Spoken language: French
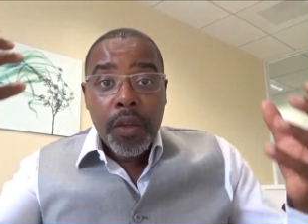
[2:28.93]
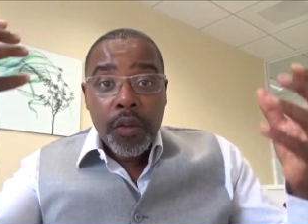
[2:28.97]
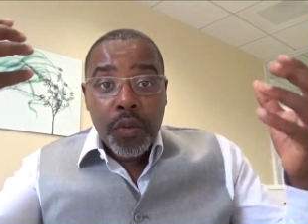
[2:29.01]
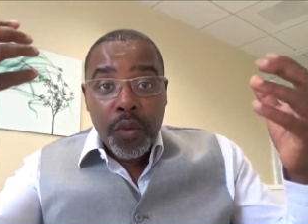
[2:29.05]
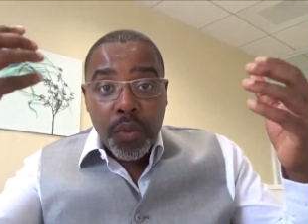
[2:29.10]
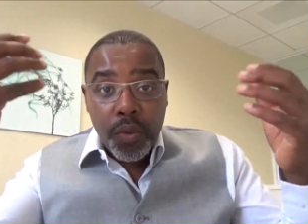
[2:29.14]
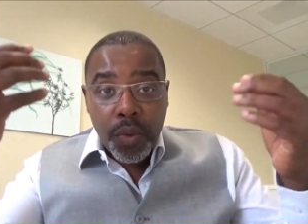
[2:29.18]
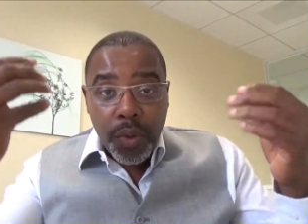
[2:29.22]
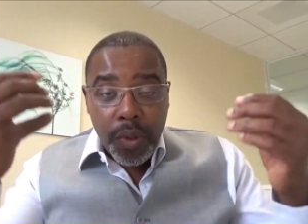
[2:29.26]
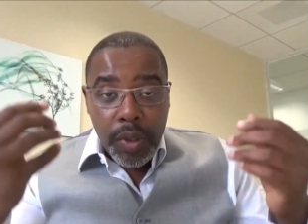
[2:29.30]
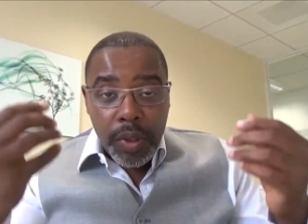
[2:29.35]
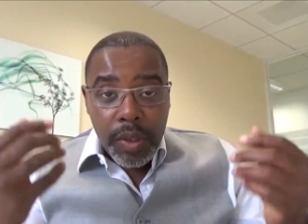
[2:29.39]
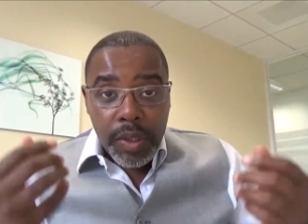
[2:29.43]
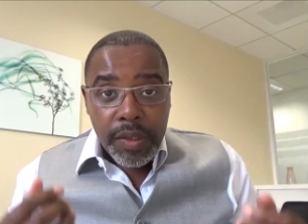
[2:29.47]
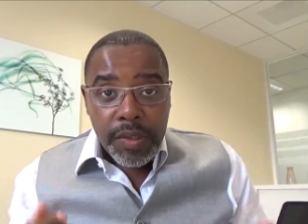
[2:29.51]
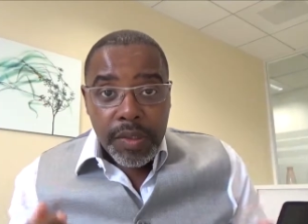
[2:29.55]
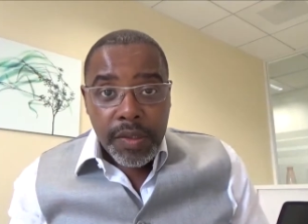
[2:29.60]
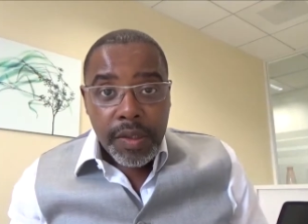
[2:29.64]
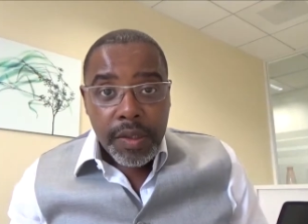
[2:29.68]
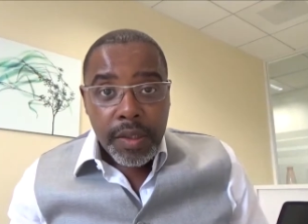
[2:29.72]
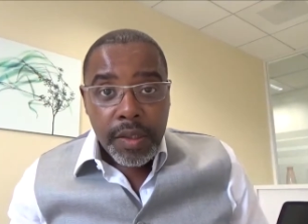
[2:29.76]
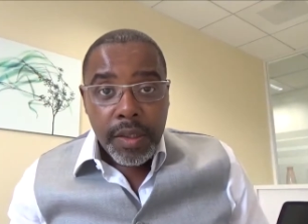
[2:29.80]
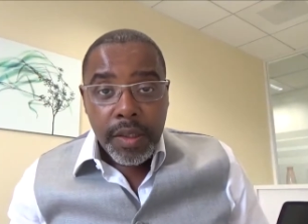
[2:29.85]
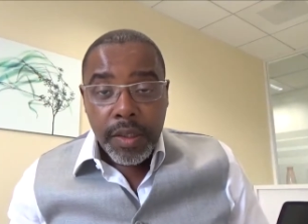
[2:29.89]
Donc,
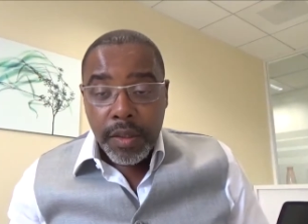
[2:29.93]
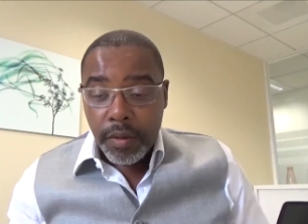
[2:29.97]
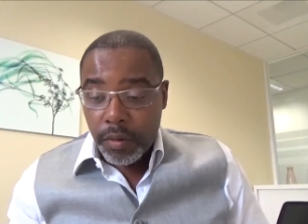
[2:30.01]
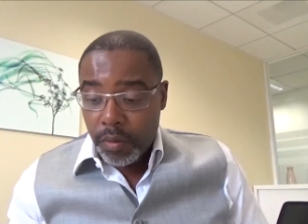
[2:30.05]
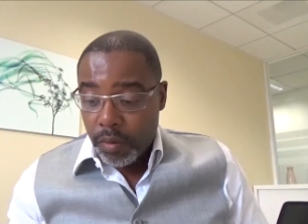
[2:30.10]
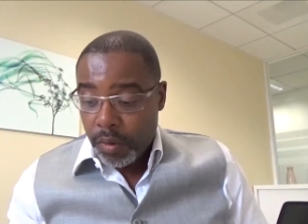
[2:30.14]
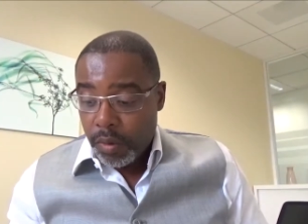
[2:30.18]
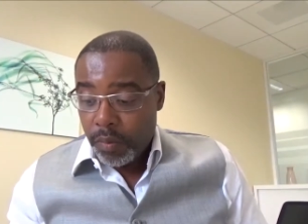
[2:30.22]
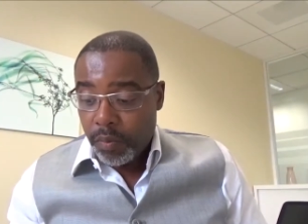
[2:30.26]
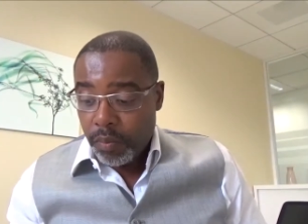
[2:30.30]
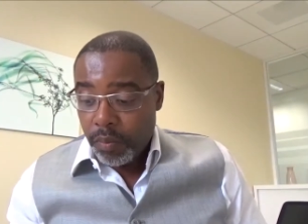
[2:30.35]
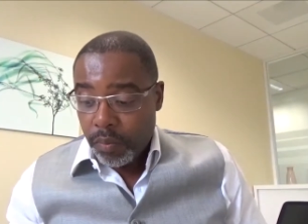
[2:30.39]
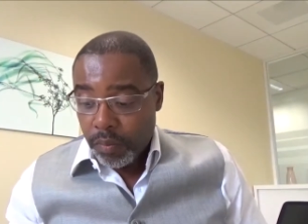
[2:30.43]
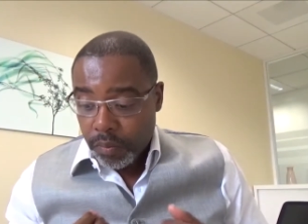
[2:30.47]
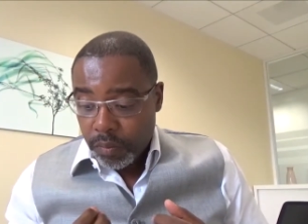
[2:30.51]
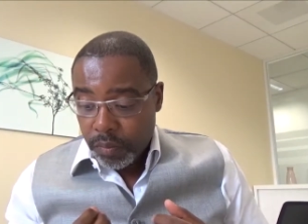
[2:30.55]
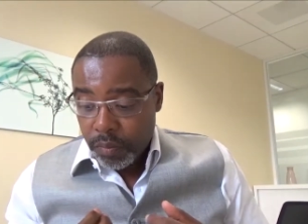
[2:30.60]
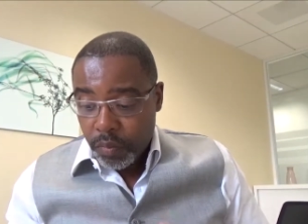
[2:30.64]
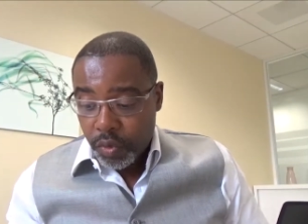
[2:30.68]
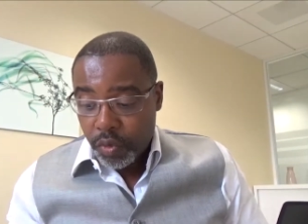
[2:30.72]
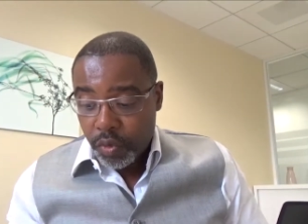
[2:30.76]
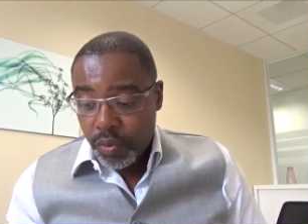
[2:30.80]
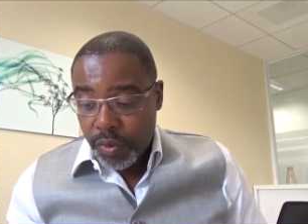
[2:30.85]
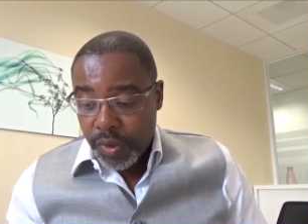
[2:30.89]
listez
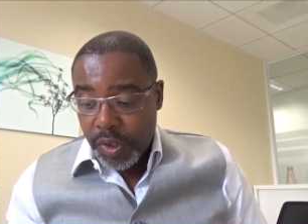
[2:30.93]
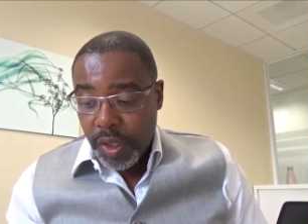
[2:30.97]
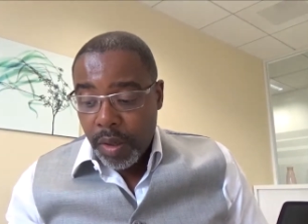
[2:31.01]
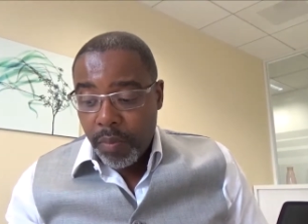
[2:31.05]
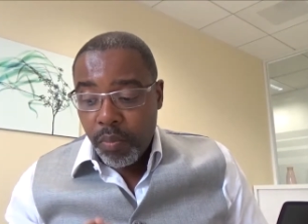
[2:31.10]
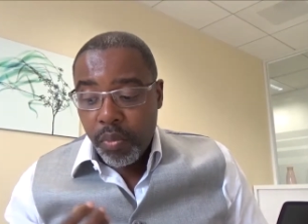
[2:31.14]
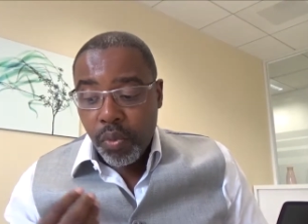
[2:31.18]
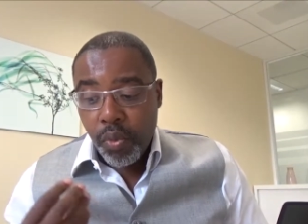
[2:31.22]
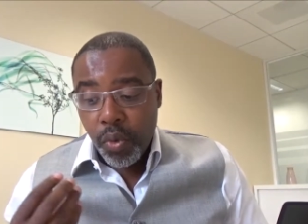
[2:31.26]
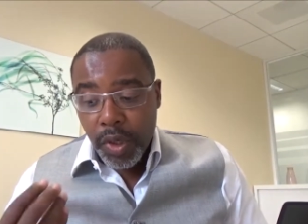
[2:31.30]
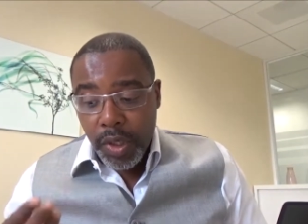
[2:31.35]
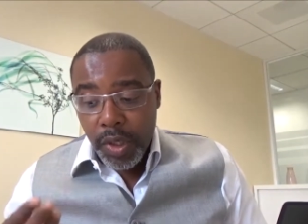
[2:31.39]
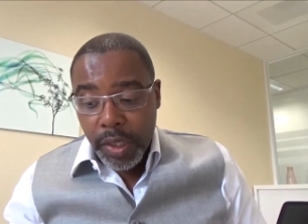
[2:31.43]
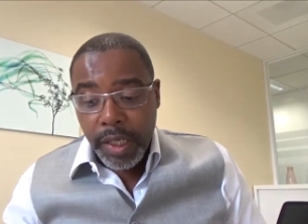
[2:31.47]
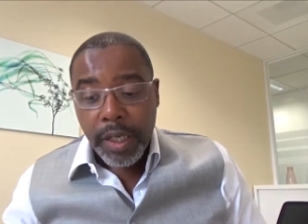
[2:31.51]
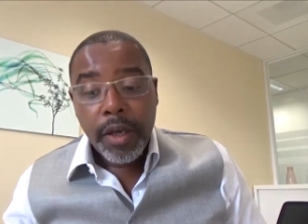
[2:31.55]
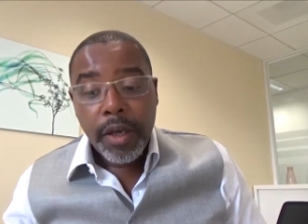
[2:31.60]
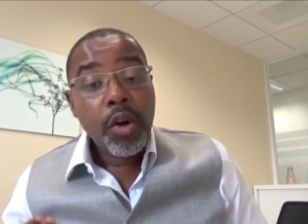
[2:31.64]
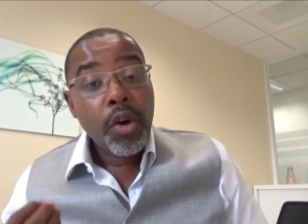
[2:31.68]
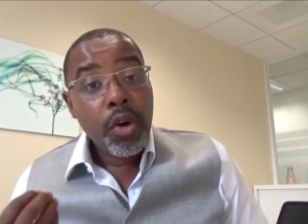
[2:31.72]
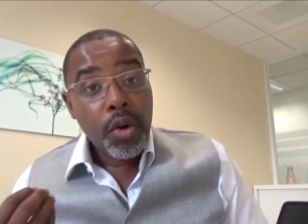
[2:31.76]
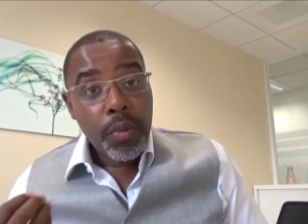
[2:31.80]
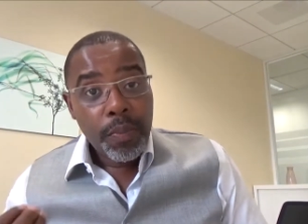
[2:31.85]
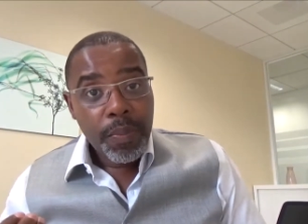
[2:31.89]
cela pour les
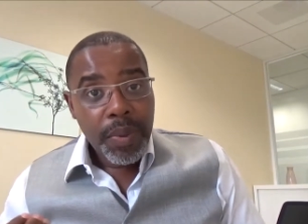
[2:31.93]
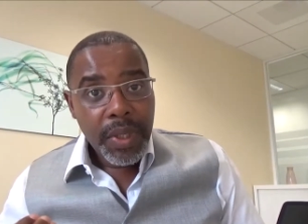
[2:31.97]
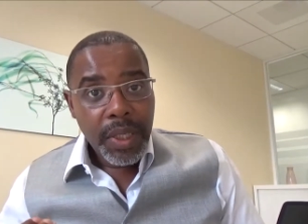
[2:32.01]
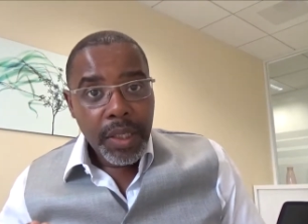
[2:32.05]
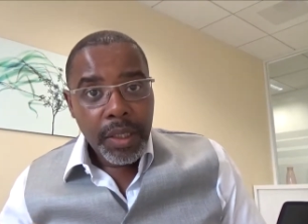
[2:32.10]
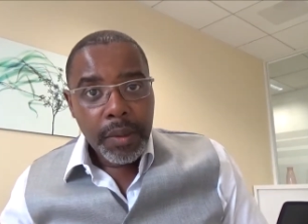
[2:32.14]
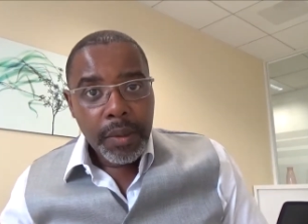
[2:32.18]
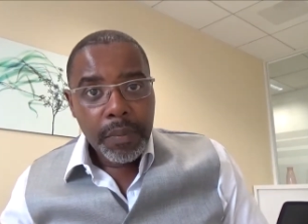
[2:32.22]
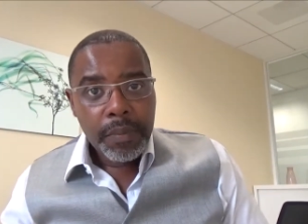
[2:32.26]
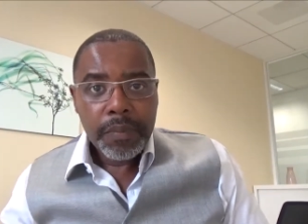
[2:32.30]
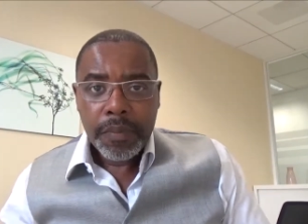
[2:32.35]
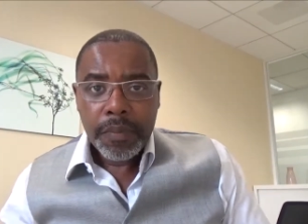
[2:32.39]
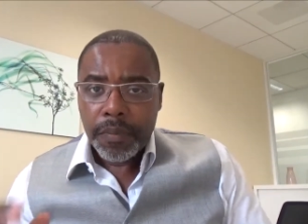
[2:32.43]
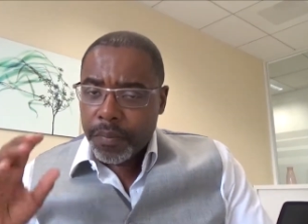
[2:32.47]
repérer.